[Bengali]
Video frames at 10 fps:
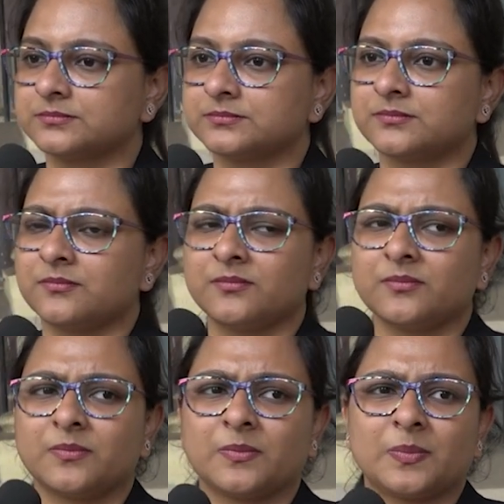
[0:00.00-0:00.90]
নিয়ে
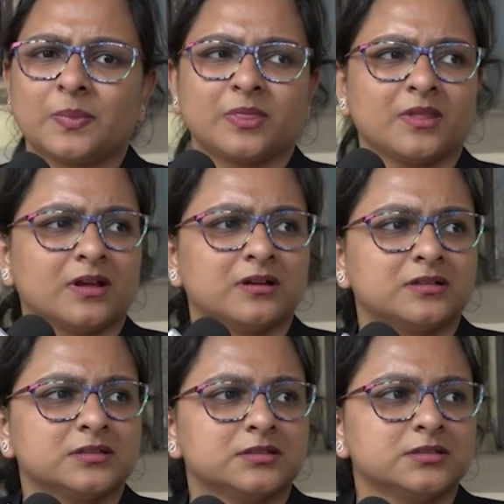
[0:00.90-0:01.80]
স্লোগান
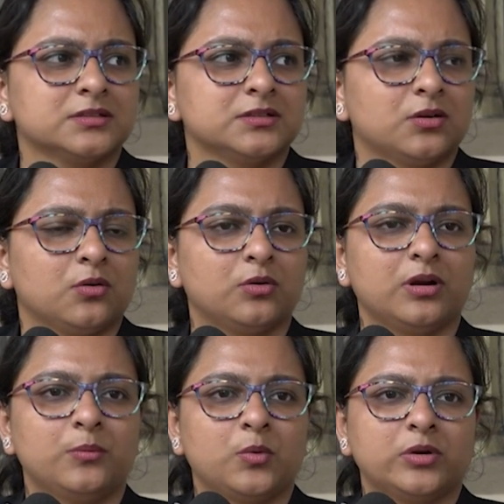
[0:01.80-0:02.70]

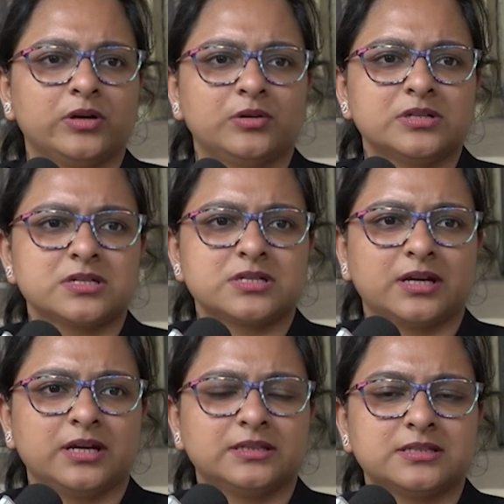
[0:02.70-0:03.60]
ওনার মনে হয়েছে
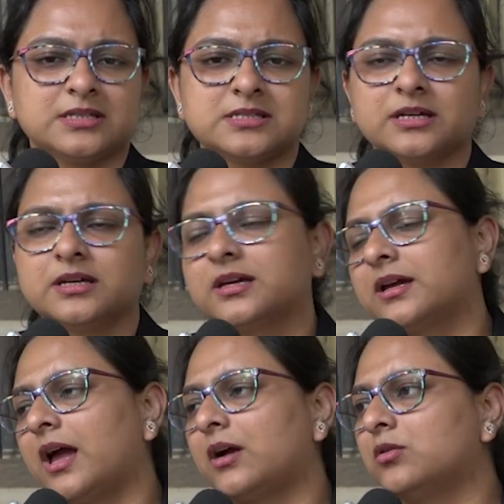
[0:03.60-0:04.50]
সেক্ষেত্রে যে
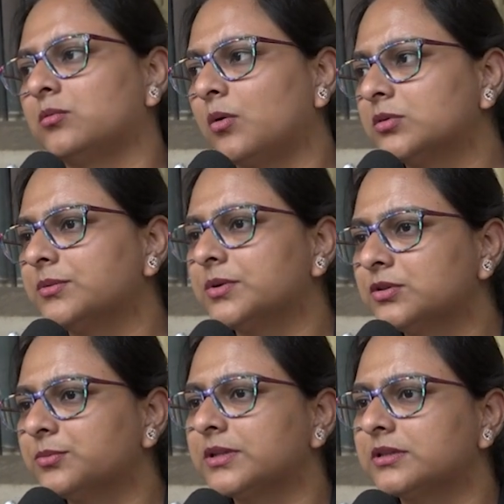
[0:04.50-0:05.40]
এখন মমতা
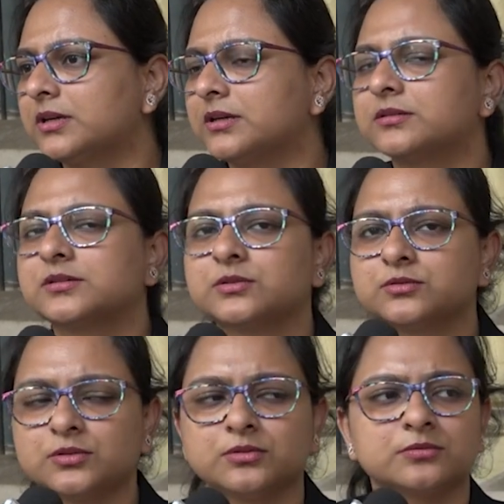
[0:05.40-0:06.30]
বন্দ্যোপাধ্যায়ের
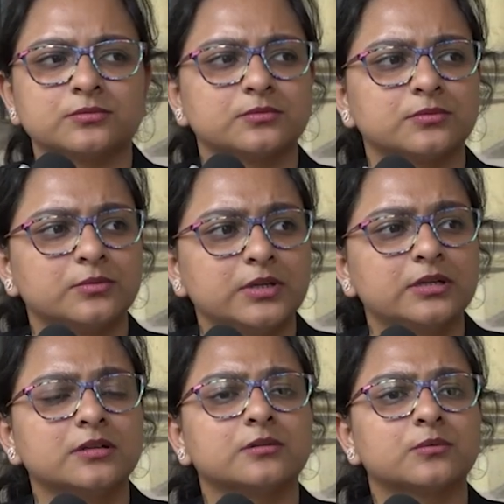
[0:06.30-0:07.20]
যেহেতু উনি
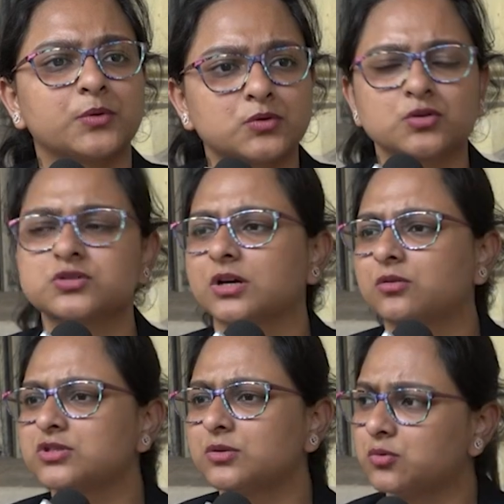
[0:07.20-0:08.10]
প্রশংসা
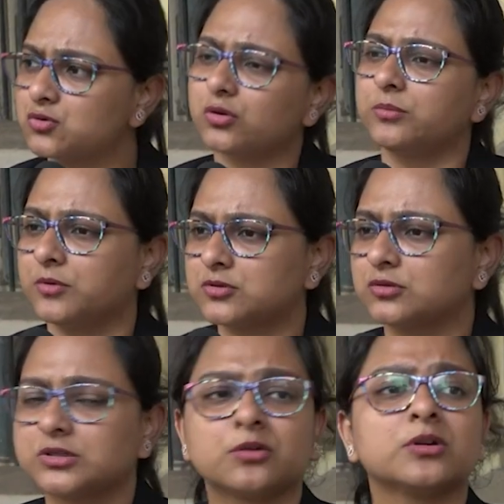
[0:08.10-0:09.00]
করছেন ভূষই
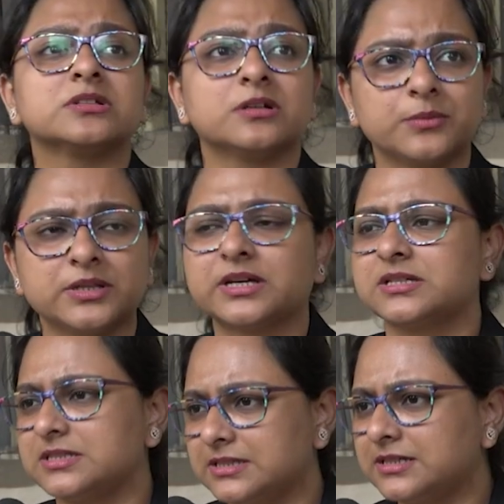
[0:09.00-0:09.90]
প্রশংসা করেছেন আমরা
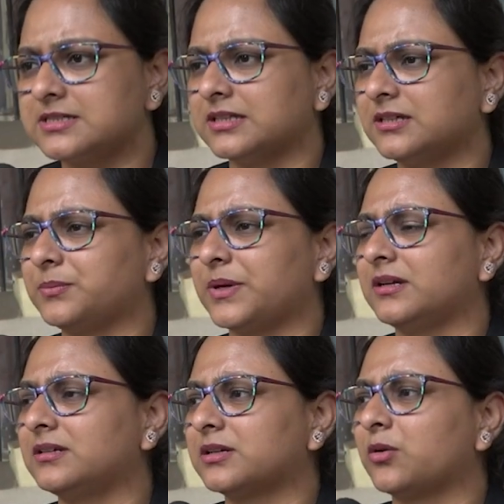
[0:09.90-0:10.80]
দেখেছি দিলীপ যেদিন
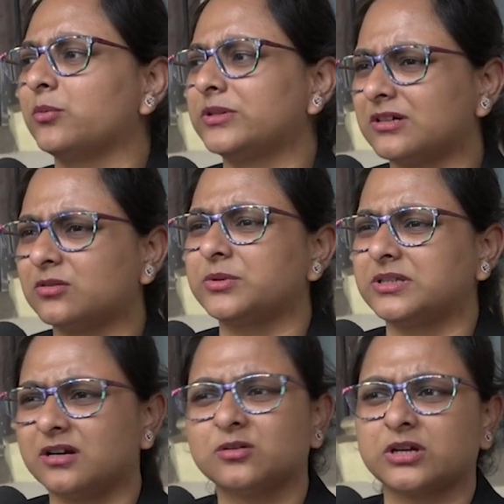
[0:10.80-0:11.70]
পেলেন যে কবিতা
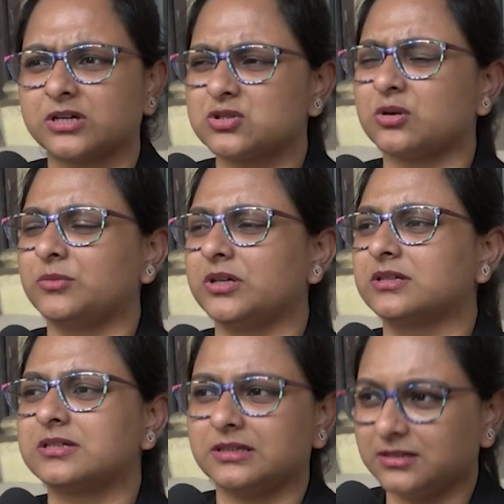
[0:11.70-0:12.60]
টবিতা আরও কী কী সব নিয়ে
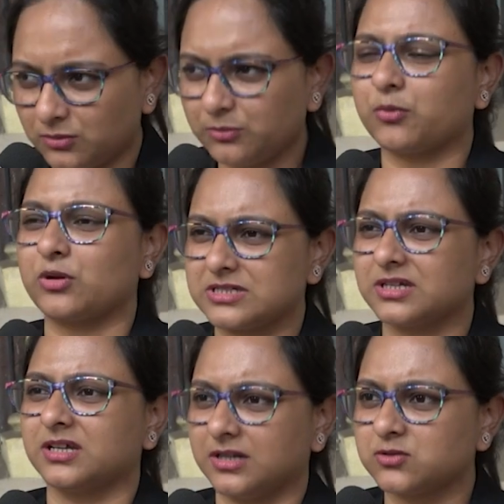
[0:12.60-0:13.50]
জানি না উনি পড়েছেন
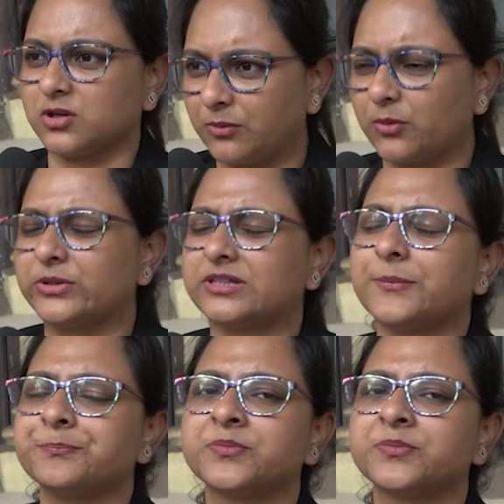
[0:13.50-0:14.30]
কি না ওইসব কবিতা